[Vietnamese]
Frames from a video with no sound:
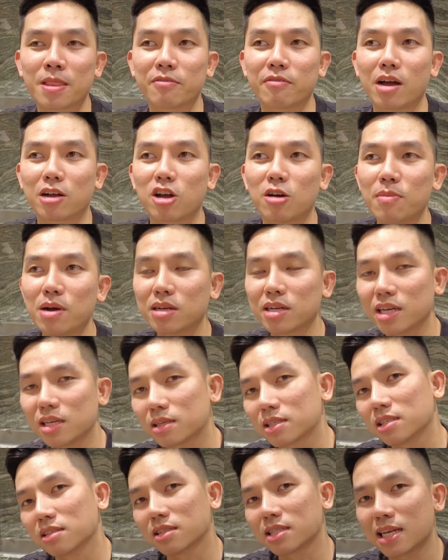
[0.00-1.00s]
Và có bất kỳ
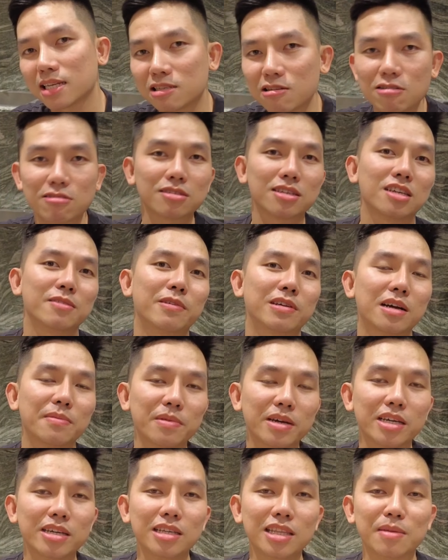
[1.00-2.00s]
sự sai sót gì và góp
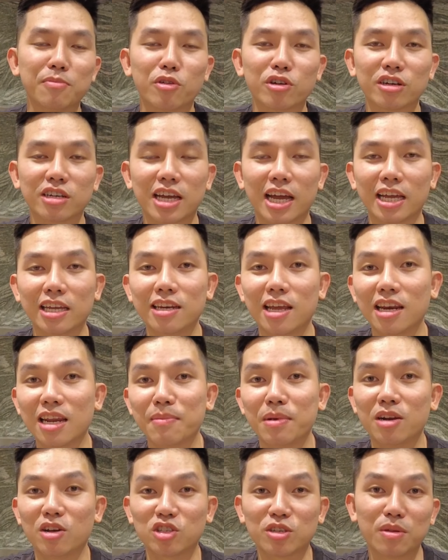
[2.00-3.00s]
ý thì mọi người hãy để lại
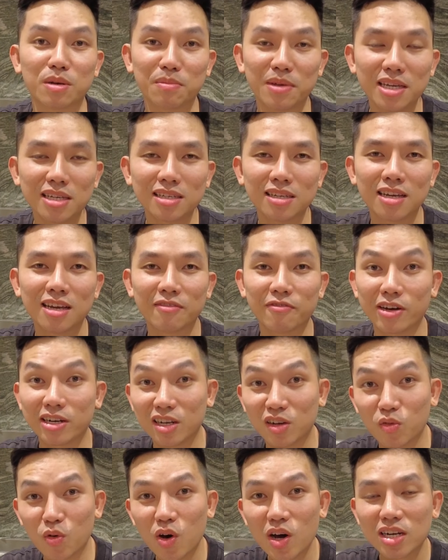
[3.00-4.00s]
bình luận cho mình biết. Và
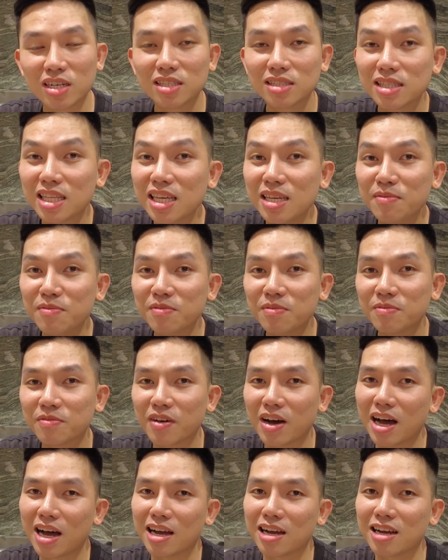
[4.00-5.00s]
đừng quên tim
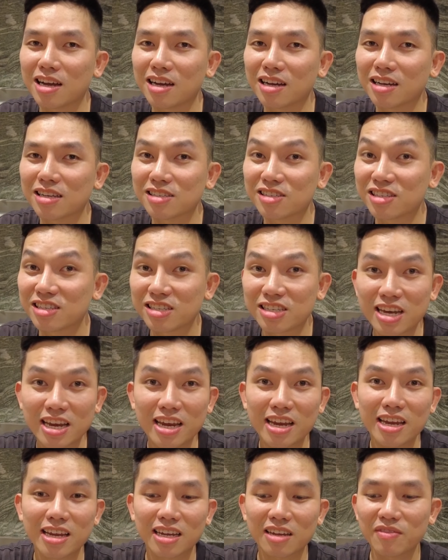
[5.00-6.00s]
và
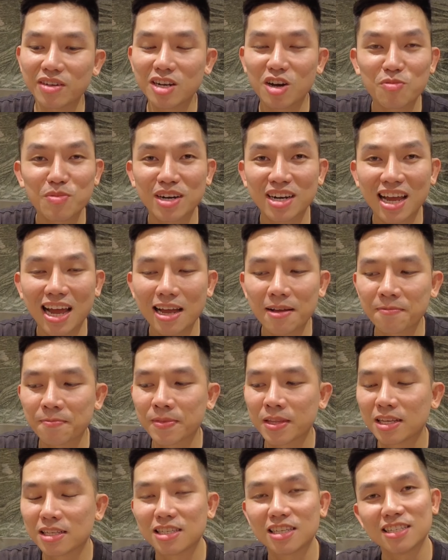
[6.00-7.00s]
share cái video mình ha.
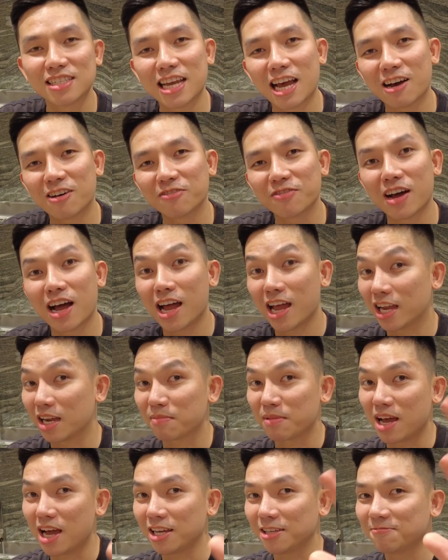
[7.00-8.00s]
Xin chào và hẹn gặp
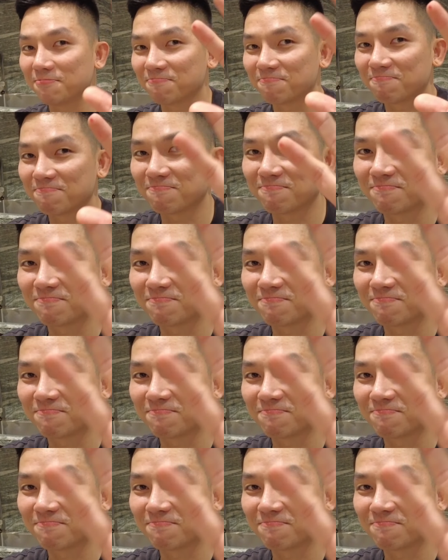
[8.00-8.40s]
lại.